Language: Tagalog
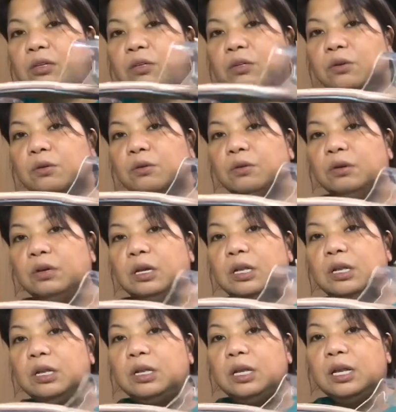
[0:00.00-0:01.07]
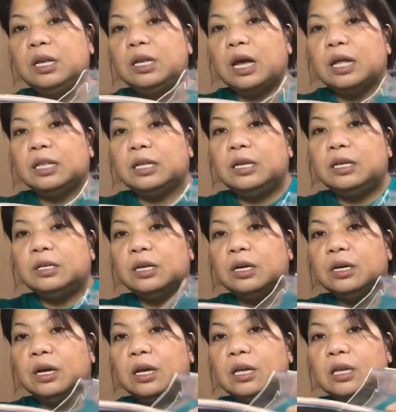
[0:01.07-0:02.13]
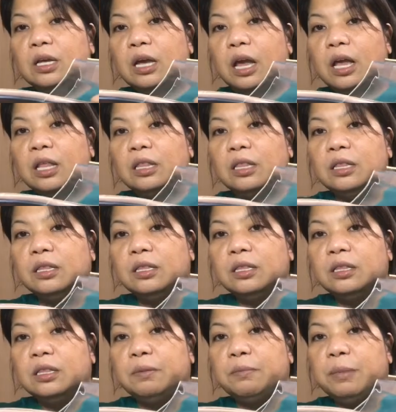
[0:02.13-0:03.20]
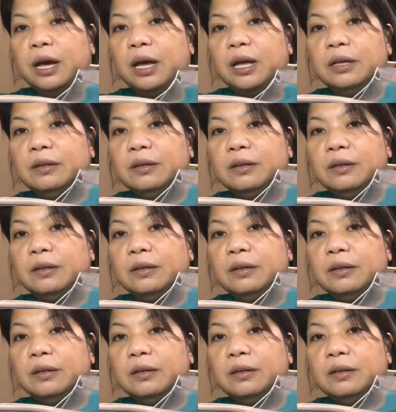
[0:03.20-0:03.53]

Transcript: So, ididiin natin siyang ganyan. ba? Diba?